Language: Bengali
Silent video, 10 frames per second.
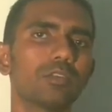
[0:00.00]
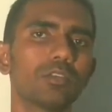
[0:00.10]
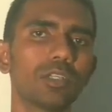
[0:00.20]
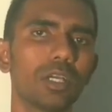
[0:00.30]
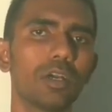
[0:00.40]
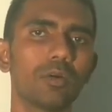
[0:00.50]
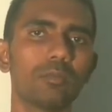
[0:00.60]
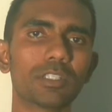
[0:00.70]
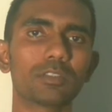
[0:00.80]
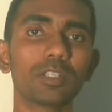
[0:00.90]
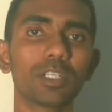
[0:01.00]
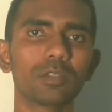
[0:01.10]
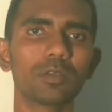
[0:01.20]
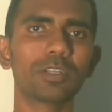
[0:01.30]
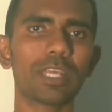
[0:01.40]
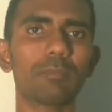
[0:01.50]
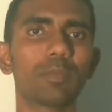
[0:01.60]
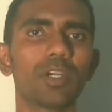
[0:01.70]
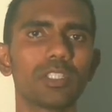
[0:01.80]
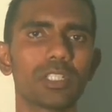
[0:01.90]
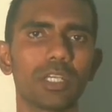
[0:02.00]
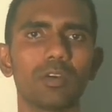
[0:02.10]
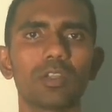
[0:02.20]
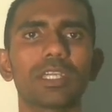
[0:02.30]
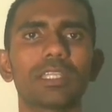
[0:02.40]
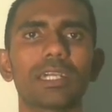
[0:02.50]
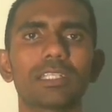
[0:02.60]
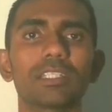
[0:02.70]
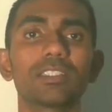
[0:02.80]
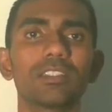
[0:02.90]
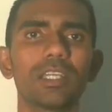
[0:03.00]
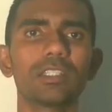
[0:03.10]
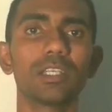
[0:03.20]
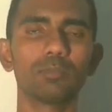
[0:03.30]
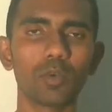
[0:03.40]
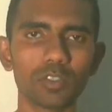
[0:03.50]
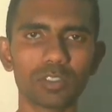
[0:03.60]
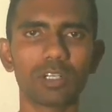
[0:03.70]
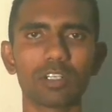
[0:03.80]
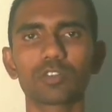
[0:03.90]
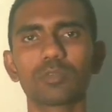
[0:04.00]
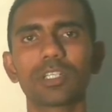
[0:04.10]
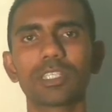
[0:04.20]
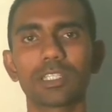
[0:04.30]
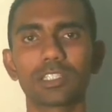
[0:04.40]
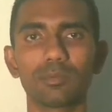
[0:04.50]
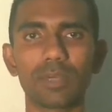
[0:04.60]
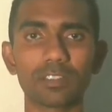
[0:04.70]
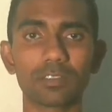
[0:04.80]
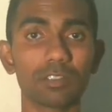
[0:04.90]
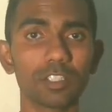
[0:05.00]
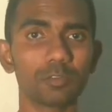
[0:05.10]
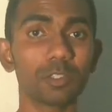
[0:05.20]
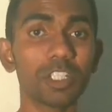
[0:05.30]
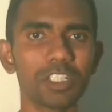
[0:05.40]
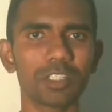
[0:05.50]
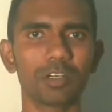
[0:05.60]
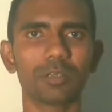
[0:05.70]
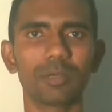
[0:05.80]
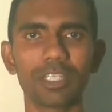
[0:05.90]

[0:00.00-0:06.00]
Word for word: মাসল কিন্তু ক্র্যাম্প হয়ে যায় অনেকে দেখা যায় স্টেজে পোজ দেওয়ার সময় দেখা যায় মাসল টিস্যু খিচে ধরে বা ইয়ে হয়